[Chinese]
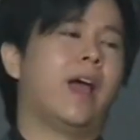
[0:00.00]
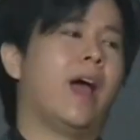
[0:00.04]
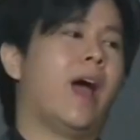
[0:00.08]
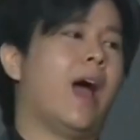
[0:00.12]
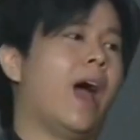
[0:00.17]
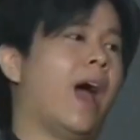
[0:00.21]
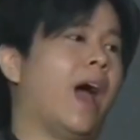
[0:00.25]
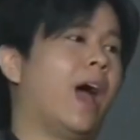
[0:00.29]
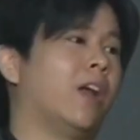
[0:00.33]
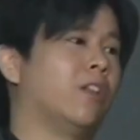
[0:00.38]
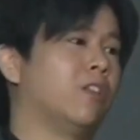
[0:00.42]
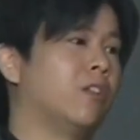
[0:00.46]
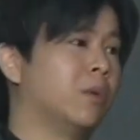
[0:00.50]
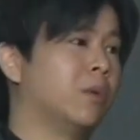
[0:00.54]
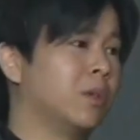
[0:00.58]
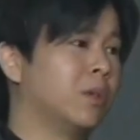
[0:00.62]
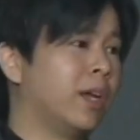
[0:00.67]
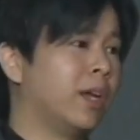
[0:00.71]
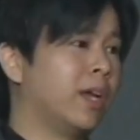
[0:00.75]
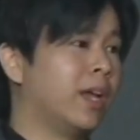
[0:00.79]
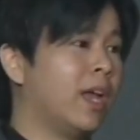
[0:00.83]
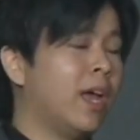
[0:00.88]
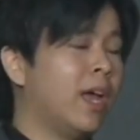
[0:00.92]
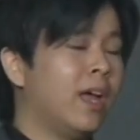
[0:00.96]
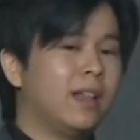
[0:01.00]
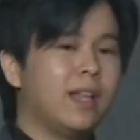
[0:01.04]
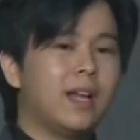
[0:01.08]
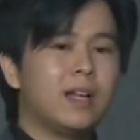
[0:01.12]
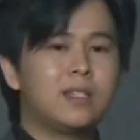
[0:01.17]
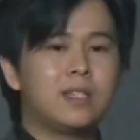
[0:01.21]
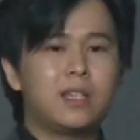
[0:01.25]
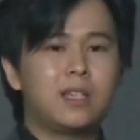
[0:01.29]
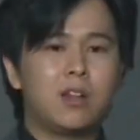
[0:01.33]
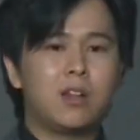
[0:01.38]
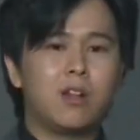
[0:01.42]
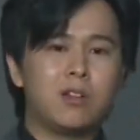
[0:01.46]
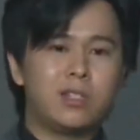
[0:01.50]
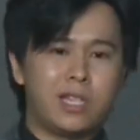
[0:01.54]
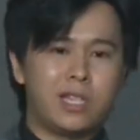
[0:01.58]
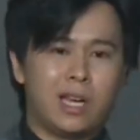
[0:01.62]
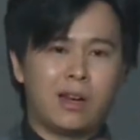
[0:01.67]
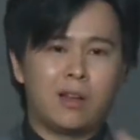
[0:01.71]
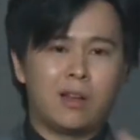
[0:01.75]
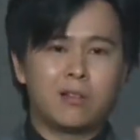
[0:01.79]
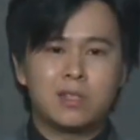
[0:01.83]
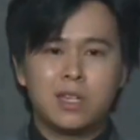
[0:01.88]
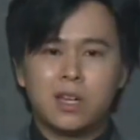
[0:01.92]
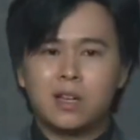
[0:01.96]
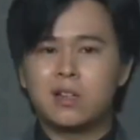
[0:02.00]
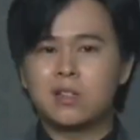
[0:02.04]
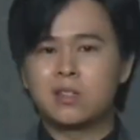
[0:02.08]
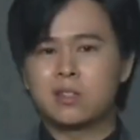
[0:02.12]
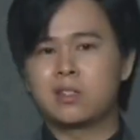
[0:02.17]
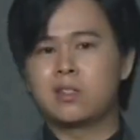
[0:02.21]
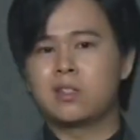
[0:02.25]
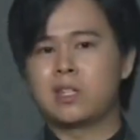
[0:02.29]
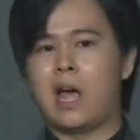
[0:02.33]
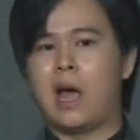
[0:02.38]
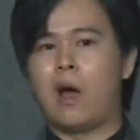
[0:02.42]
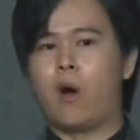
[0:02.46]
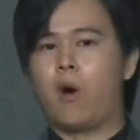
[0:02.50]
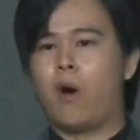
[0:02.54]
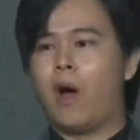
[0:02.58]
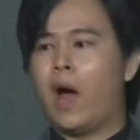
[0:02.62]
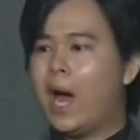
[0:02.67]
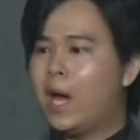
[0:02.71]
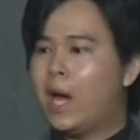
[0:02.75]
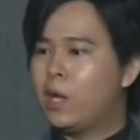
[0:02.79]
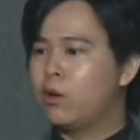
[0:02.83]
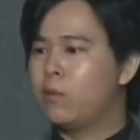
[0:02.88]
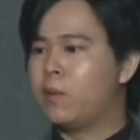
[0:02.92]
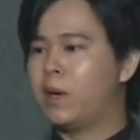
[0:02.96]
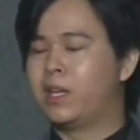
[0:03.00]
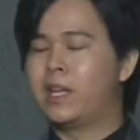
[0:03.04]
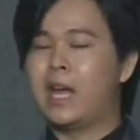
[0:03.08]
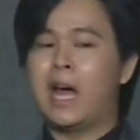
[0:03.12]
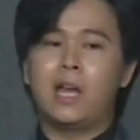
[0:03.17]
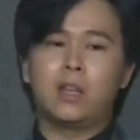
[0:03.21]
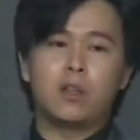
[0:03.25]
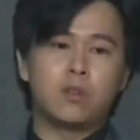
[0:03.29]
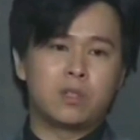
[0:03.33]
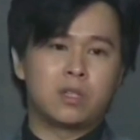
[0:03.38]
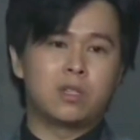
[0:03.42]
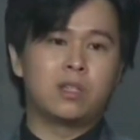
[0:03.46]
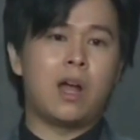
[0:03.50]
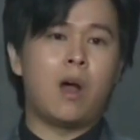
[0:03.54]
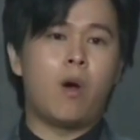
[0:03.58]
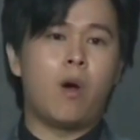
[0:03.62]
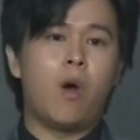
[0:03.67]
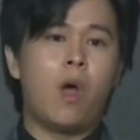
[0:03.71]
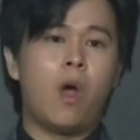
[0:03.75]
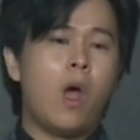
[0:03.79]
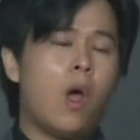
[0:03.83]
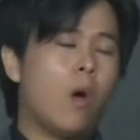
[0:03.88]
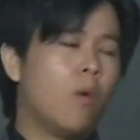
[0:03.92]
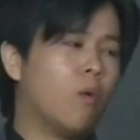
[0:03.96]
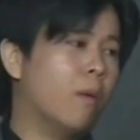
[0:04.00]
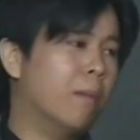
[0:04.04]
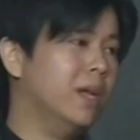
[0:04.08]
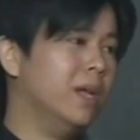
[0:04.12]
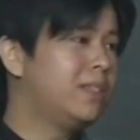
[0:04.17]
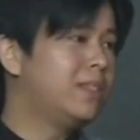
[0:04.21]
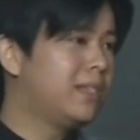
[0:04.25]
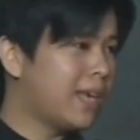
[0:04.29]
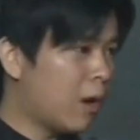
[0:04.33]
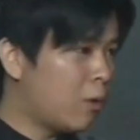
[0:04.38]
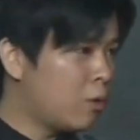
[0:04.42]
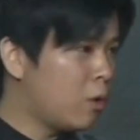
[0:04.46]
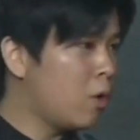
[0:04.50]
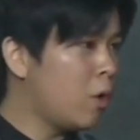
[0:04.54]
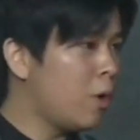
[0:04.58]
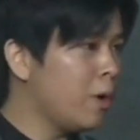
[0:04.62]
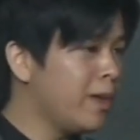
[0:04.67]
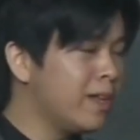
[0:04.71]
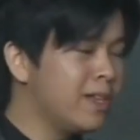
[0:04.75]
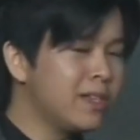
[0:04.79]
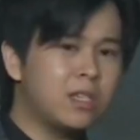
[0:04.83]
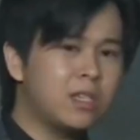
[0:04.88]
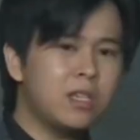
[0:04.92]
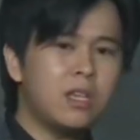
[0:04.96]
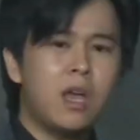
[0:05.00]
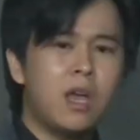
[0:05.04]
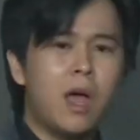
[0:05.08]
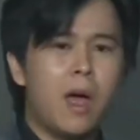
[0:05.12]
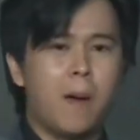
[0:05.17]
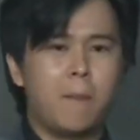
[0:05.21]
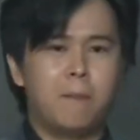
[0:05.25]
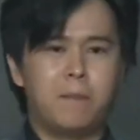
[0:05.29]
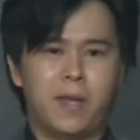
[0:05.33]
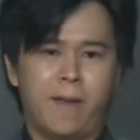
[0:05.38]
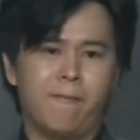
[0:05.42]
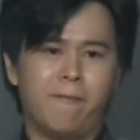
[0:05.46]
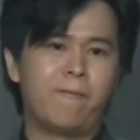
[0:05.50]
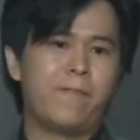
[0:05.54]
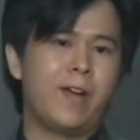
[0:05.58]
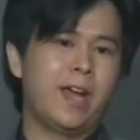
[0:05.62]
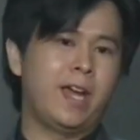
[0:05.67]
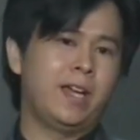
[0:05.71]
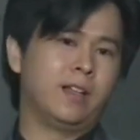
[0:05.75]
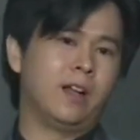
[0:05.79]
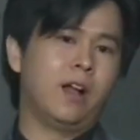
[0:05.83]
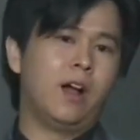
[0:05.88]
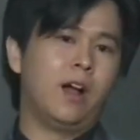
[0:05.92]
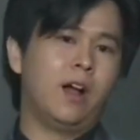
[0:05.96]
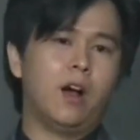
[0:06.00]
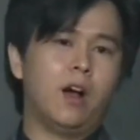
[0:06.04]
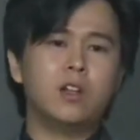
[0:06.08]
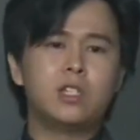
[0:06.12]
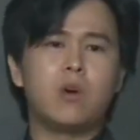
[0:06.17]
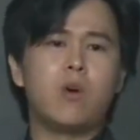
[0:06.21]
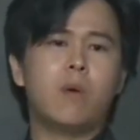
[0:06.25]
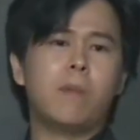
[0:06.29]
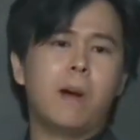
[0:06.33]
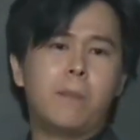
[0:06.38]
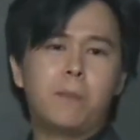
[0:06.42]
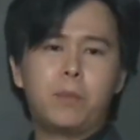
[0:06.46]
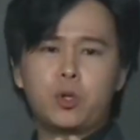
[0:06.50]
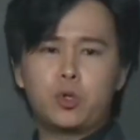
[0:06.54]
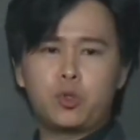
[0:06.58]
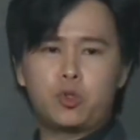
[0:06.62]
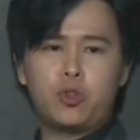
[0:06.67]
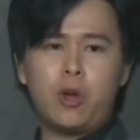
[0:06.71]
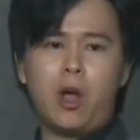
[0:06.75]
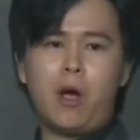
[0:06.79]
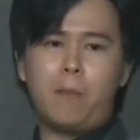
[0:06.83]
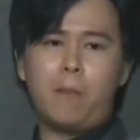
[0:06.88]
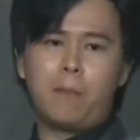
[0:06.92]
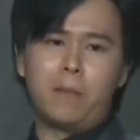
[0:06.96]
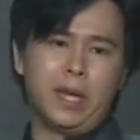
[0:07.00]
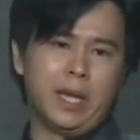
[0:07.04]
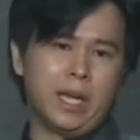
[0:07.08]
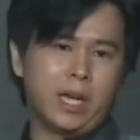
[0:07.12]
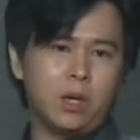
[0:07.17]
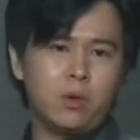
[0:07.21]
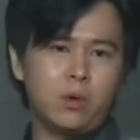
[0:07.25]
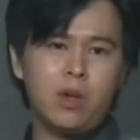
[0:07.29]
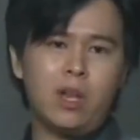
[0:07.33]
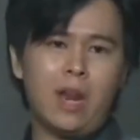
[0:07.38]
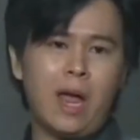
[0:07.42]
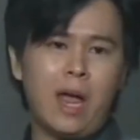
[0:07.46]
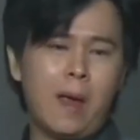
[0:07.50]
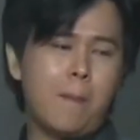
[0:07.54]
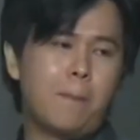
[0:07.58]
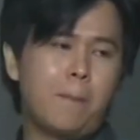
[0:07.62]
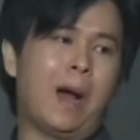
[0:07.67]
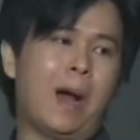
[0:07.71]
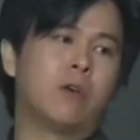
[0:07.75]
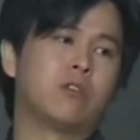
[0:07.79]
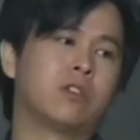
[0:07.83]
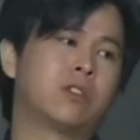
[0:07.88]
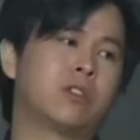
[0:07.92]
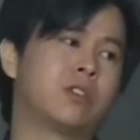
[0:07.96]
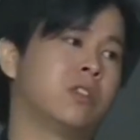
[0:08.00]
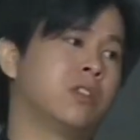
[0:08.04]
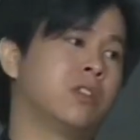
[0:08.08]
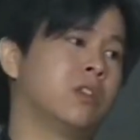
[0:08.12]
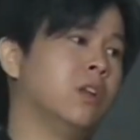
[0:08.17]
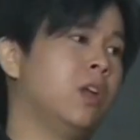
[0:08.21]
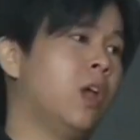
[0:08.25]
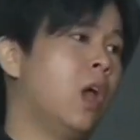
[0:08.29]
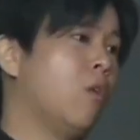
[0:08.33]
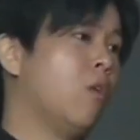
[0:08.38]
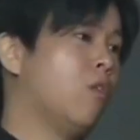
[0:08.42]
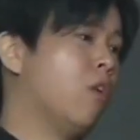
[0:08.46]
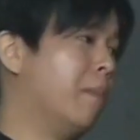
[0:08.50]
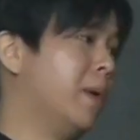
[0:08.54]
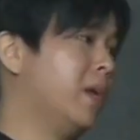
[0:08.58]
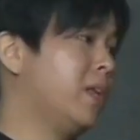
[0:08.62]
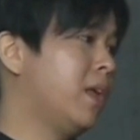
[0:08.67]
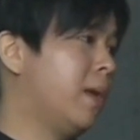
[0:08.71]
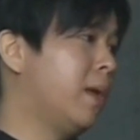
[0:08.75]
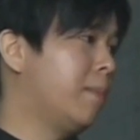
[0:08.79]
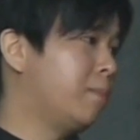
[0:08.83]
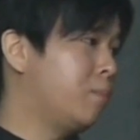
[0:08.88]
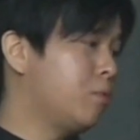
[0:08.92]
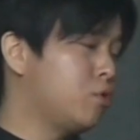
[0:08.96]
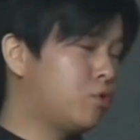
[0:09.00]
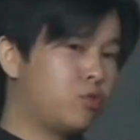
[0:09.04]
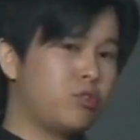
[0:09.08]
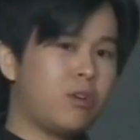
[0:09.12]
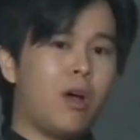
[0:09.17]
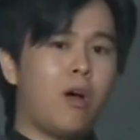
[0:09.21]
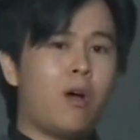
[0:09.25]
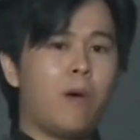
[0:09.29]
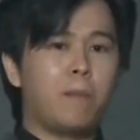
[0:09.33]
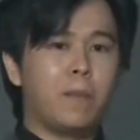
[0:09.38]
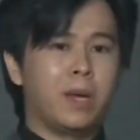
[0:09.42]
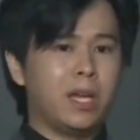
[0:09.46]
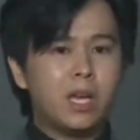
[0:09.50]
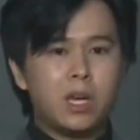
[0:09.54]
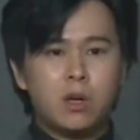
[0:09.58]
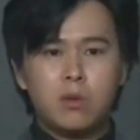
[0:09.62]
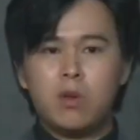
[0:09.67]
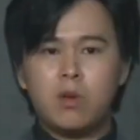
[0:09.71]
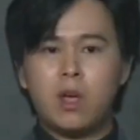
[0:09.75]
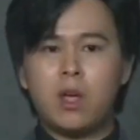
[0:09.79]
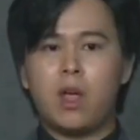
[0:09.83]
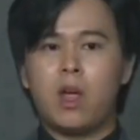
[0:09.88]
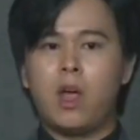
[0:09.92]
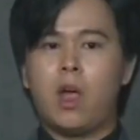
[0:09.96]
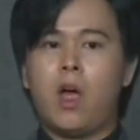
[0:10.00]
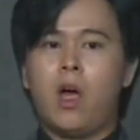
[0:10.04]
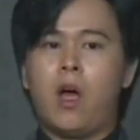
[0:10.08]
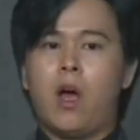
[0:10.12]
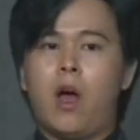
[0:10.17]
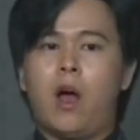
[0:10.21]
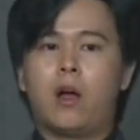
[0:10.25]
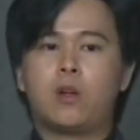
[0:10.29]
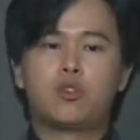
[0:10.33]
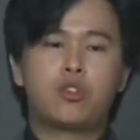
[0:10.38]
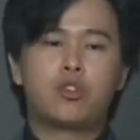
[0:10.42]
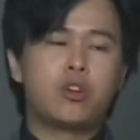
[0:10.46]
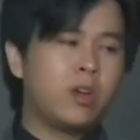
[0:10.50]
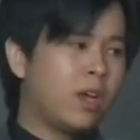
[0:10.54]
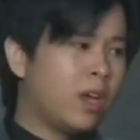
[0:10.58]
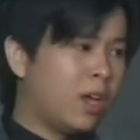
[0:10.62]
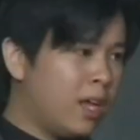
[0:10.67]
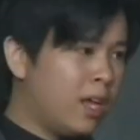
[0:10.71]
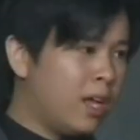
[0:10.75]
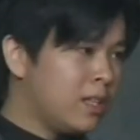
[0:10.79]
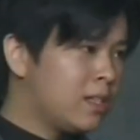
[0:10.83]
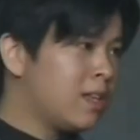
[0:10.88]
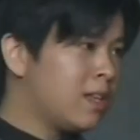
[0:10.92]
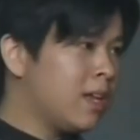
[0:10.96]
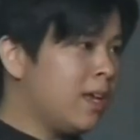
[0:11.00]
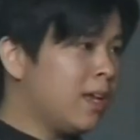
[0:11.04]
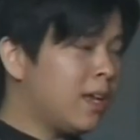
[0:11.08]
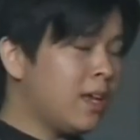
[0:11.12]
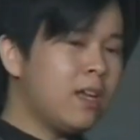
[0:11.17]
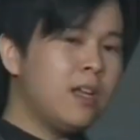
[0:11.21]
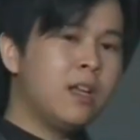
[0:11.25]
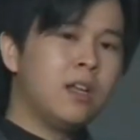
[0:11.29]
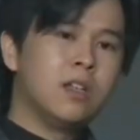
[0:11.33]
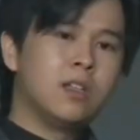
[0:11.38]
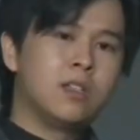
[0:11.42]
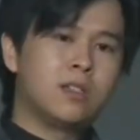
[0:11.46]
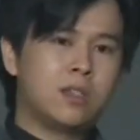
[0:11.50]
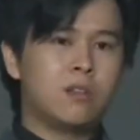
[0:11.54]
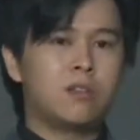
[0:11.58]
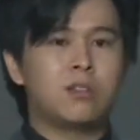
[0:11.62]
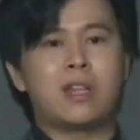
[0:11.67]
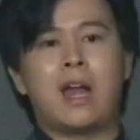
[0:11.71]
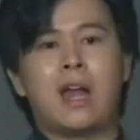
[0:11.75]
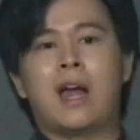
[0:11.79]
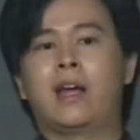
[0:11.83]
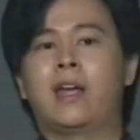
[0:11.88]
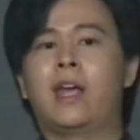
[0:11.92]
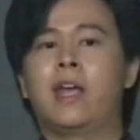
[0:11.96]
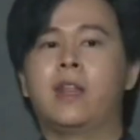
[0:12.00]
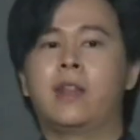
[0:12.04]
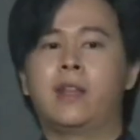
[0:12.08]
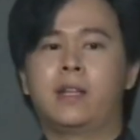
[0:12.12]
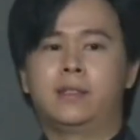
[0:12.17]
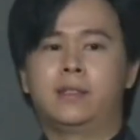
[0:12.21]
啊，对不对？那今天呢讲到这个市场哦，爱多美大家都知道，我们加入会员是免费的，而且我们不需要每个月来保持，我们也不需要每一个月。去 hit 这一个 sales target，